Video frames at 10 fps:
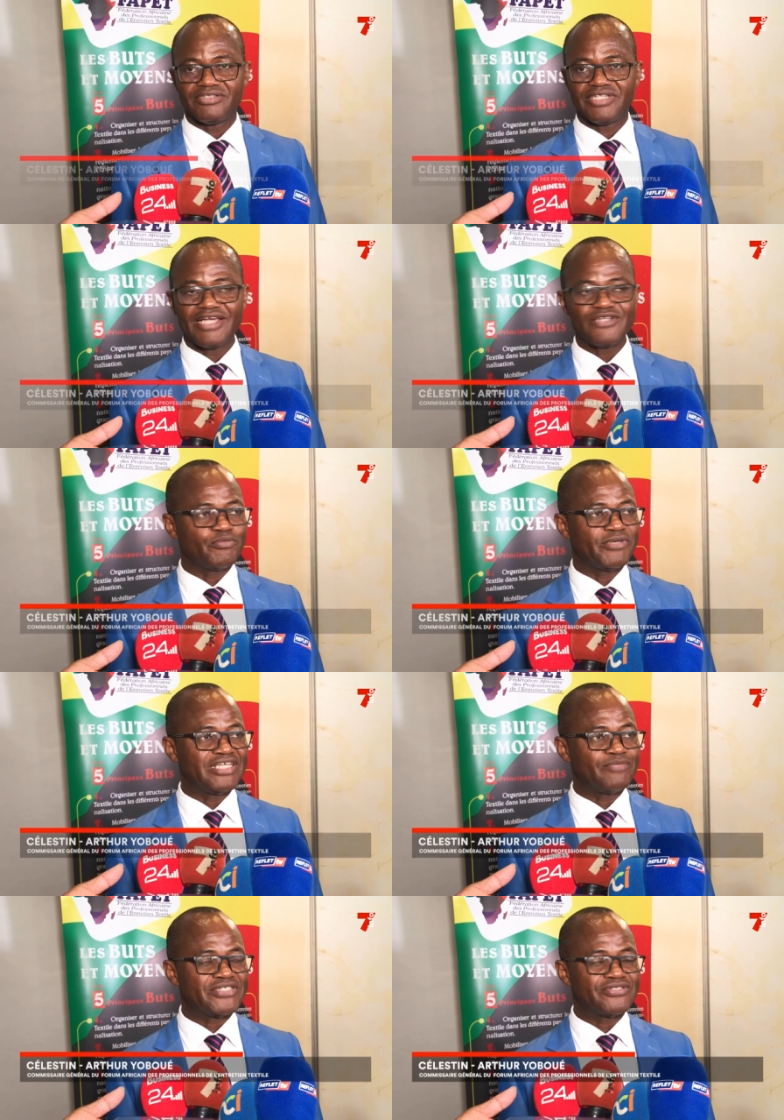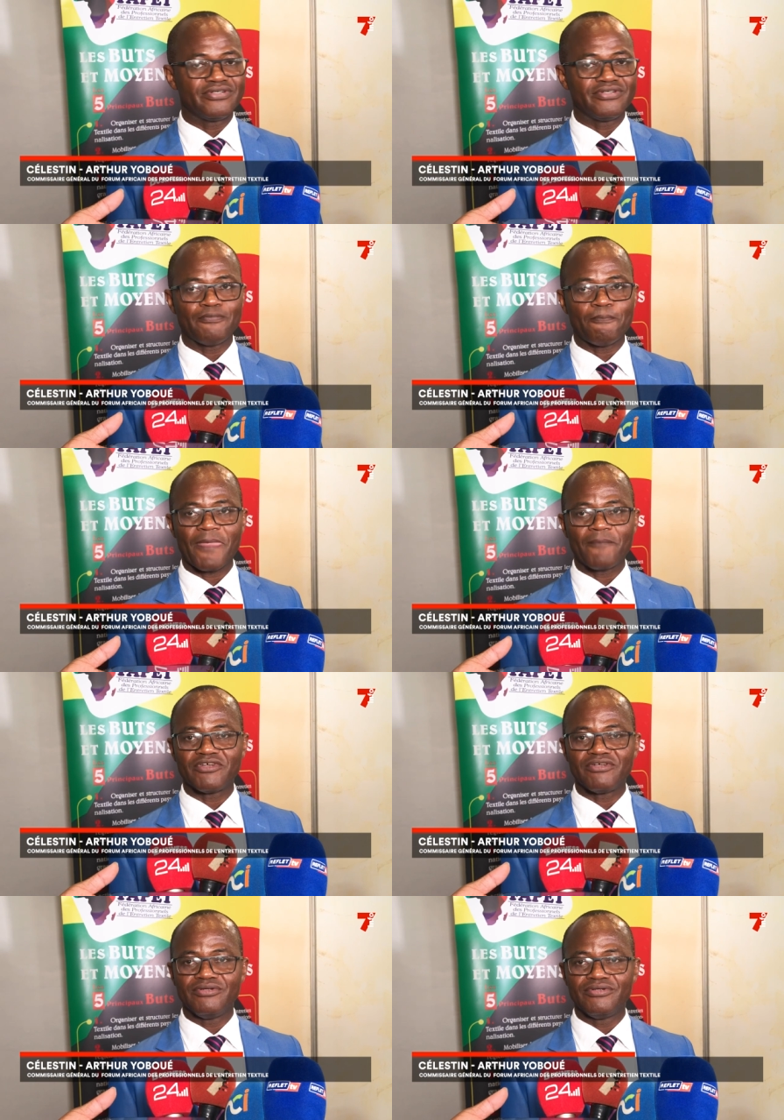On est là ce matin parce que
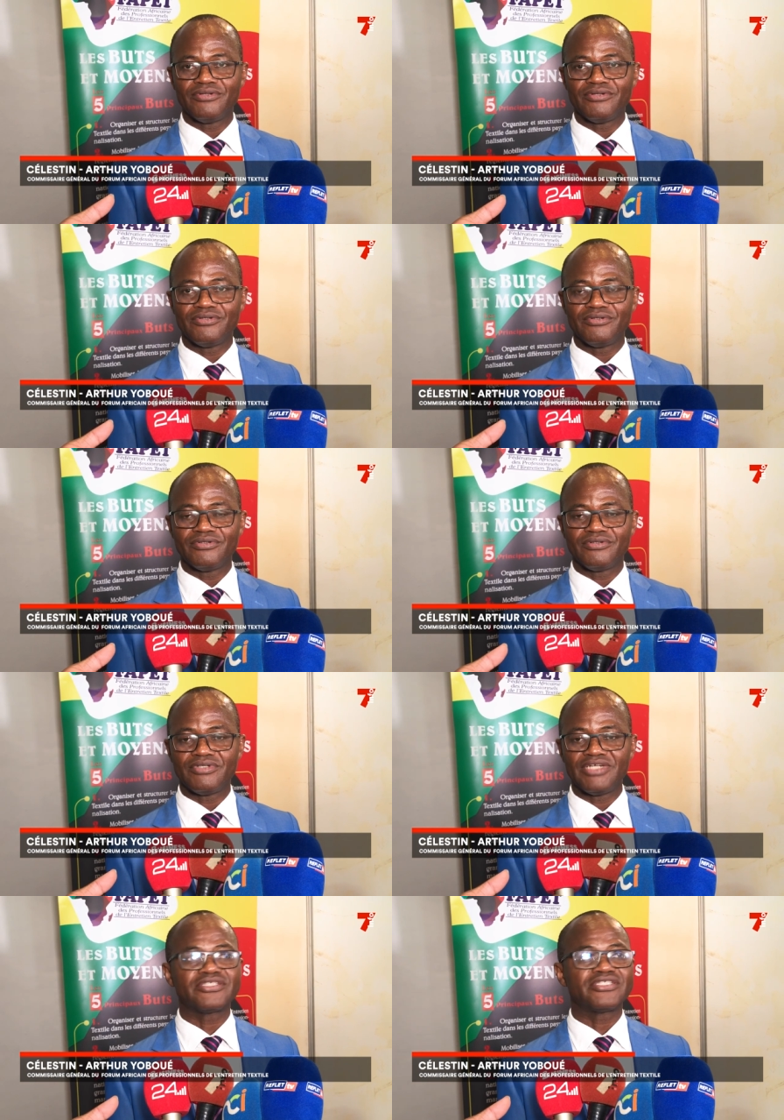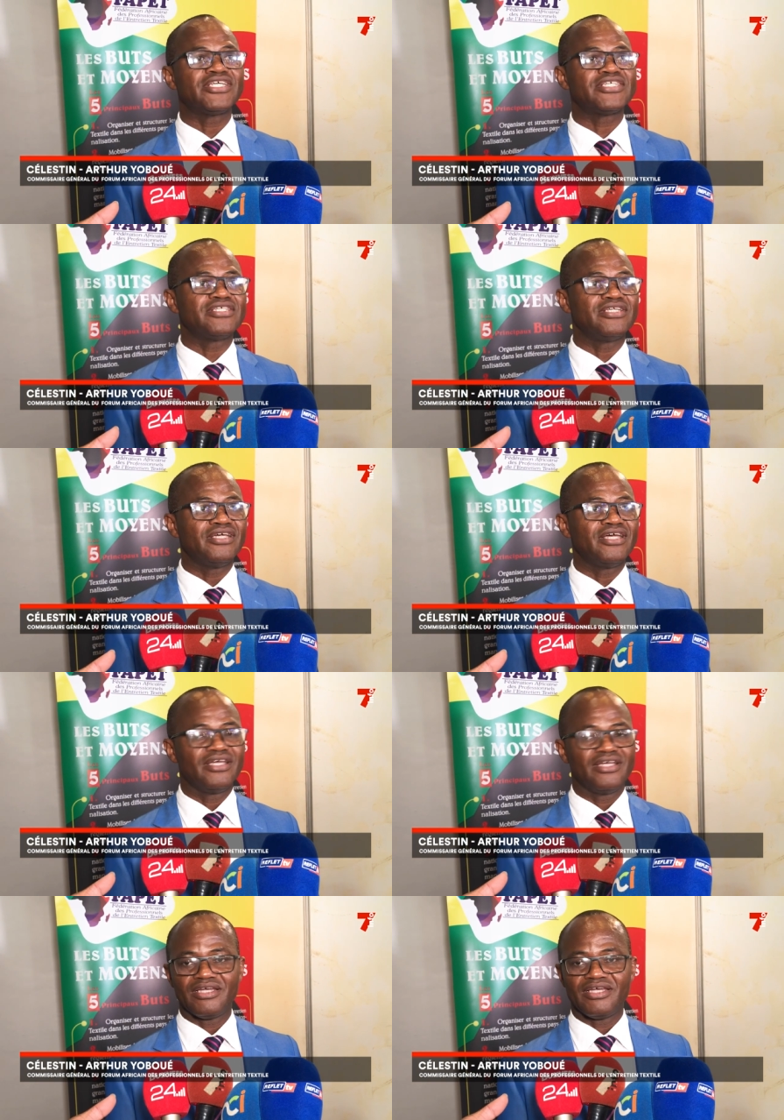l'entretien textile
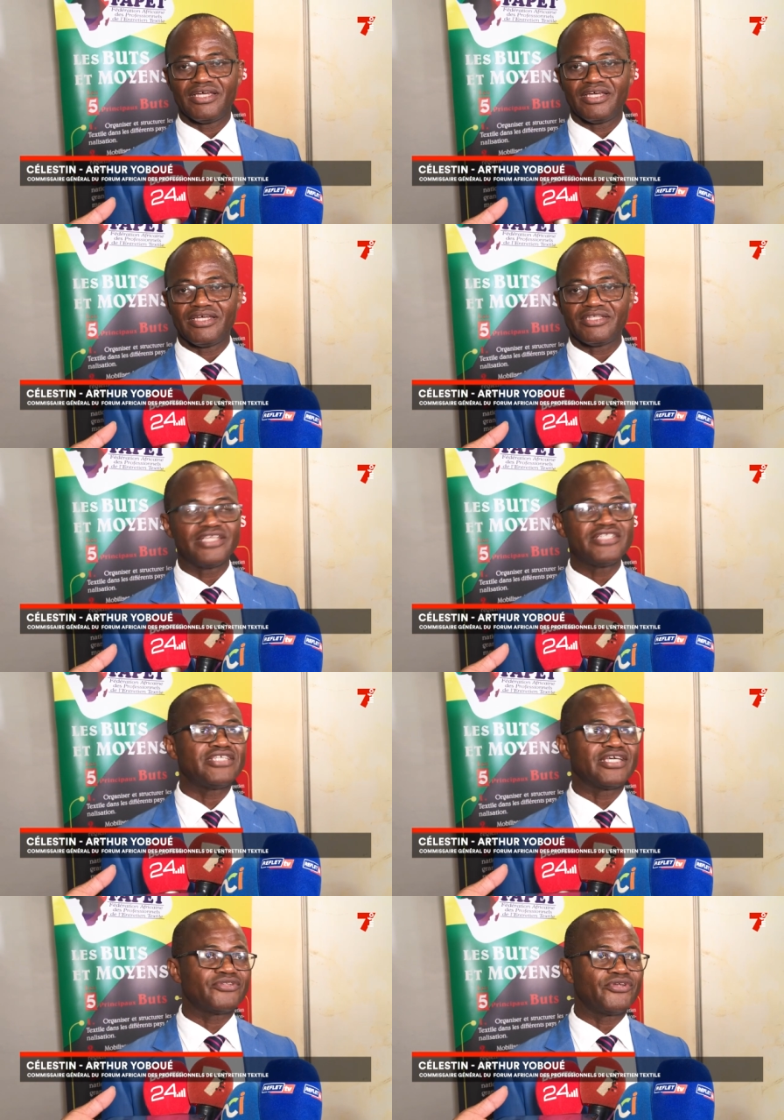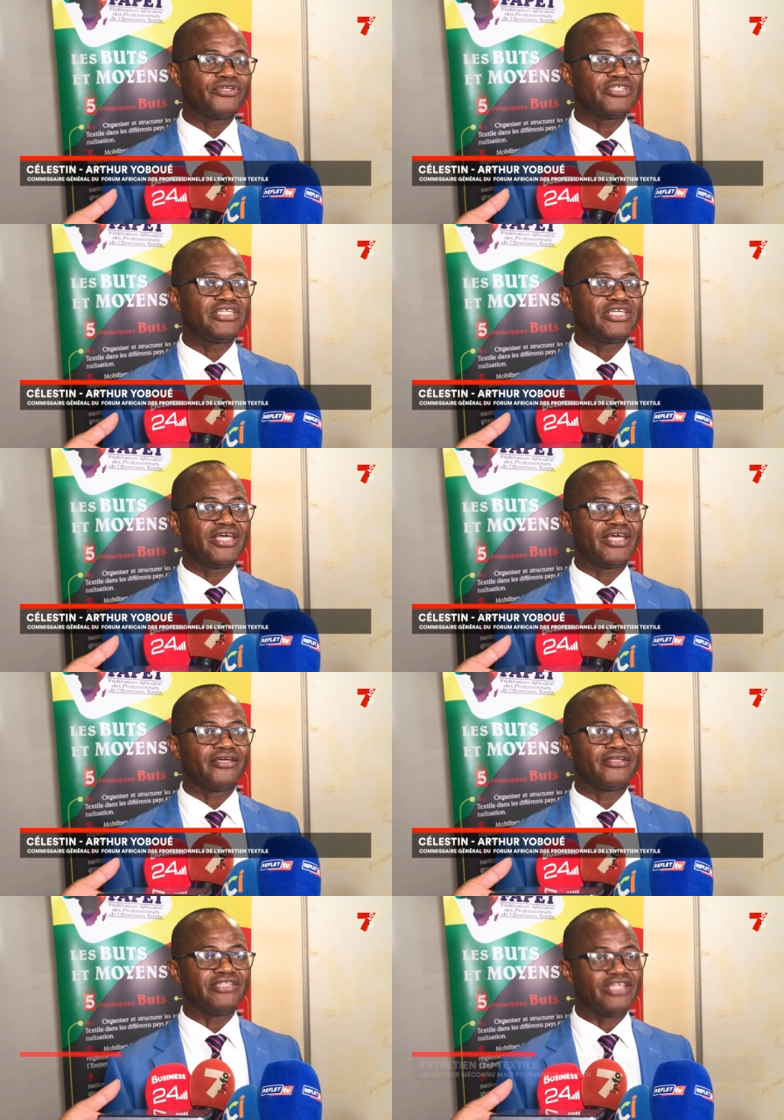est un secteur qui
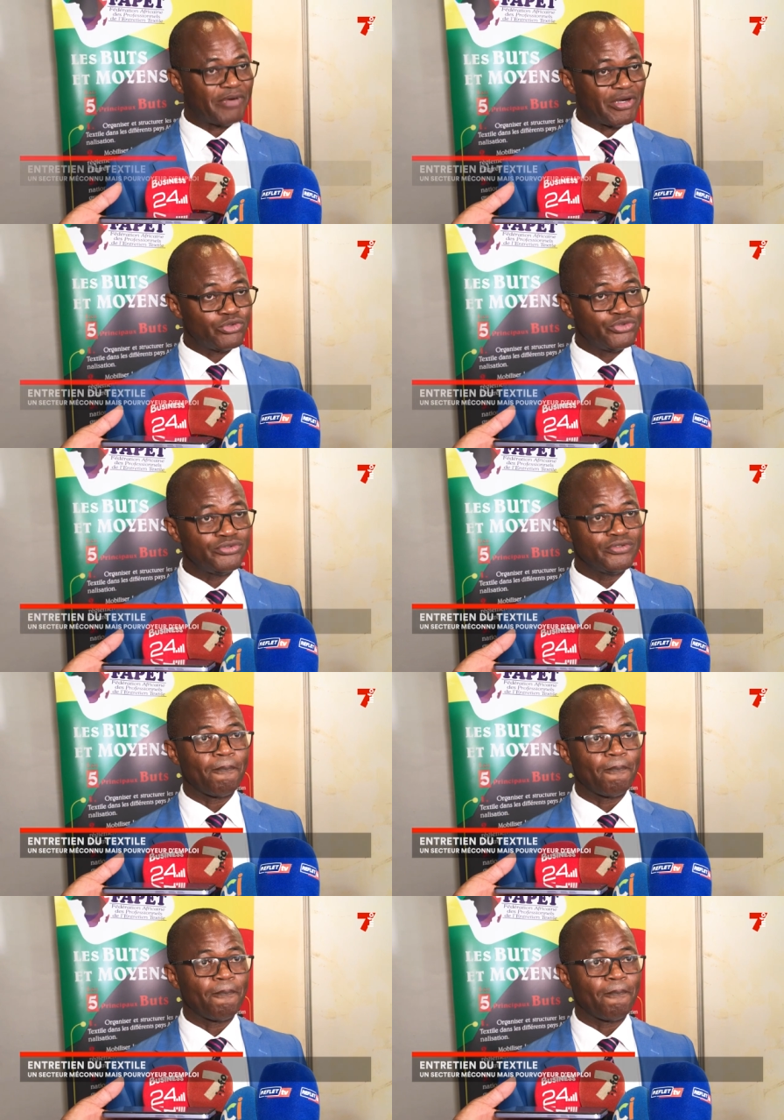n'est pas connu